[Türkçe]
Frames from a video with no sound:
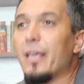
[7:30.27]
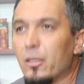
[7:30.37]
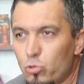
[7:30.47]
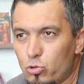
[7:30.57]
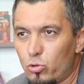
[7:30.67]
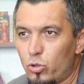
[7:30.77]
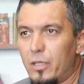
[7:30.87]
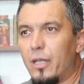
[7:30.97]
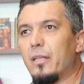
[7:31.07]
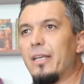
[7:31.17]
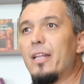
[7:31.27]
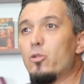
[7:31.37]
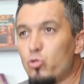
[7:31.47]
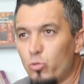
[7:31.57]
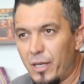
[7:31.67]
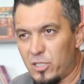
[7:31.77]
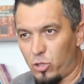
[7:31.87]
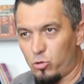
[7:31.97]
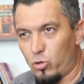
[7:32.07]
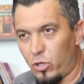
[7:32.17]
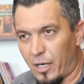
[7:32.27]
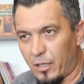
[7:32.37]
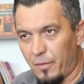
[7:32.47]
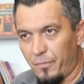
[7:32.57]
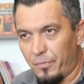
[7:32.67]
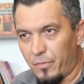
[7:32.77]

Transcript: kendi üstünlüklerini ileri sürmeye çalışıyorlardı.